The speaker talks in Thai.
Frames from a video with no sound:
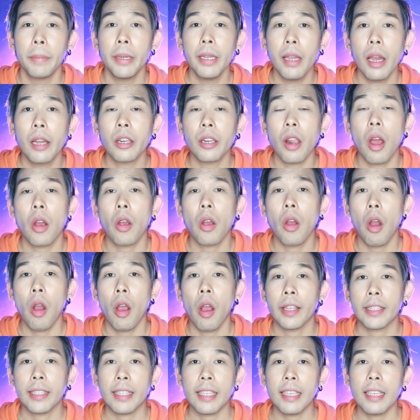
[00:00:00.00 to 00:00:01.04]
เพื่อรอคอ
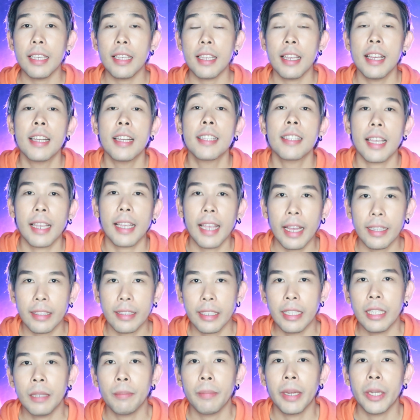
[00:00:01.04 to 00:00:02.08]
ยที่จะกัด
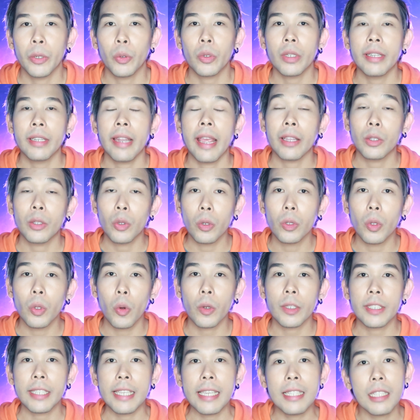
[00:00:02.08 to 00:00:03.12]
กินมนุษย์ในทุ
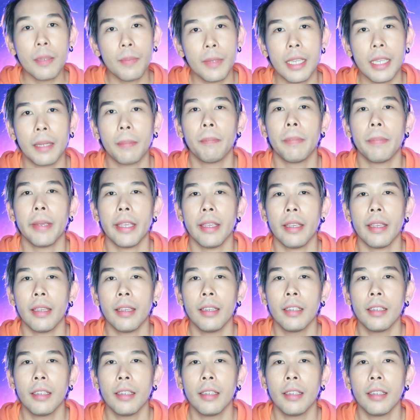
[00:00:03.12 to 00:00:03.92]
กๆยี่สิบเจ็ดปี